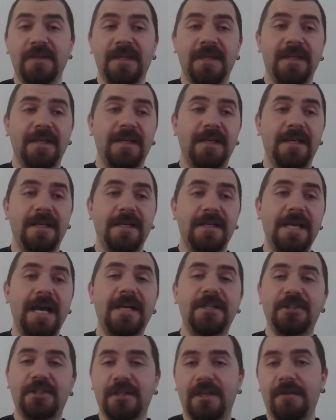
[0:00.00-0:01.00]
e, ya
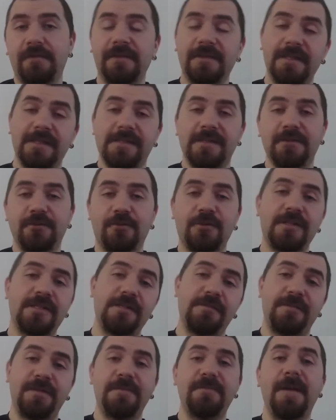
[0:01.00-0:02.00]
işte kafatasının
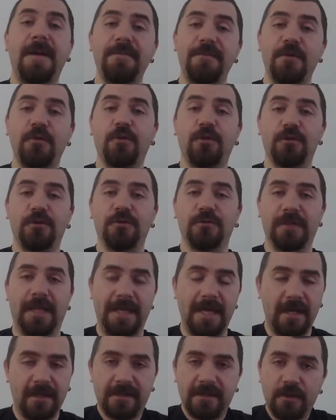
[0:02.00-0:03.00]
orası bilmem ne olduğundan.
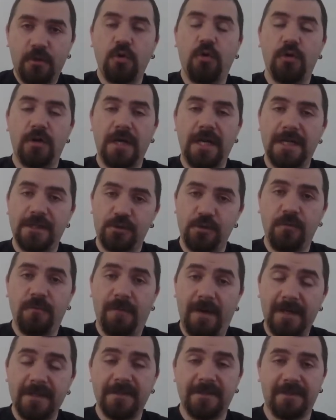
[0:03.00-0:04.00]
Yani arada korelasyon
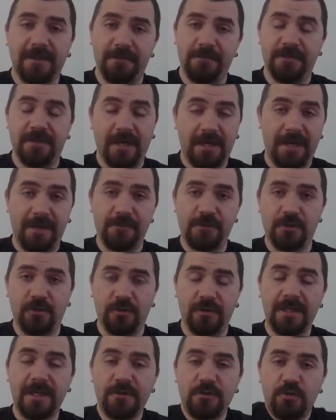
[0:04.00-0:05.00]
vardır tabii rakamsal
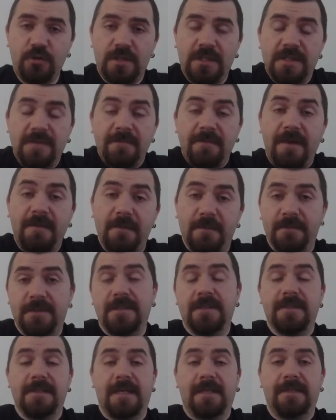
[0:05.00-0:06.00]
olarak çünkü izin
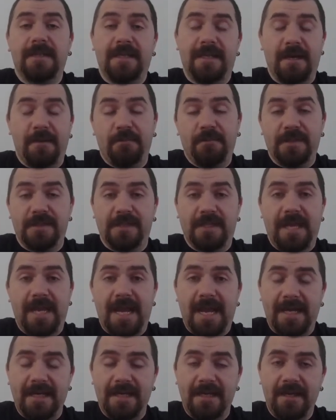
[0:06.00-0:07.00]
vermemişsin zaten yapmasına
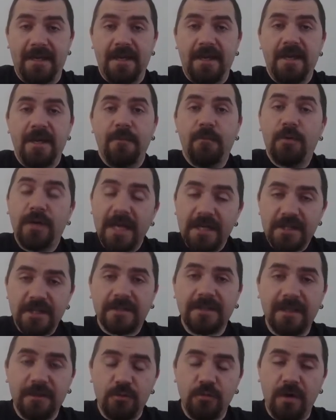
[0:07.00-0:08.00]
yani. Bu
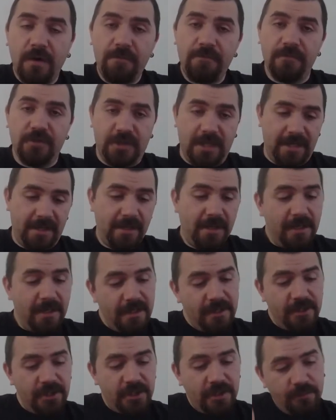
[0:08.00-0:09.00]
gerçekten tuhaf bir şey.
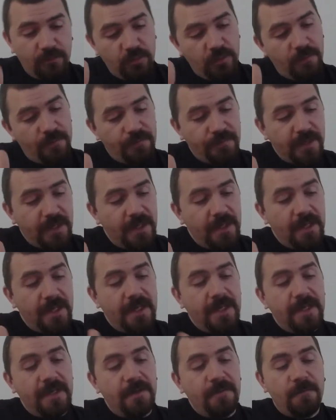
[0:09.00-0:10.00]
İşte bu
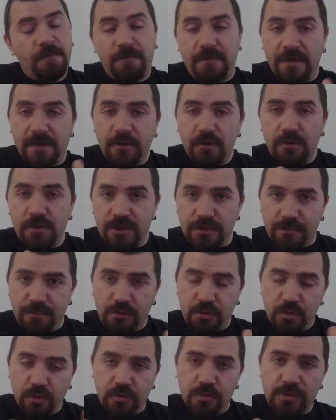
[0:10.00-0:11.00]
e, frenoloji
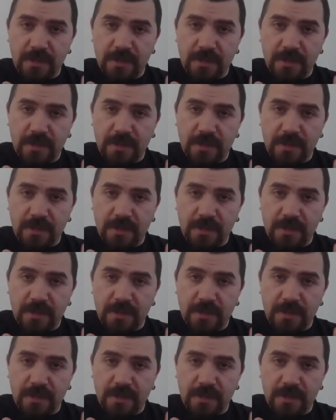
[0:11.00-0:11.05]
pseudo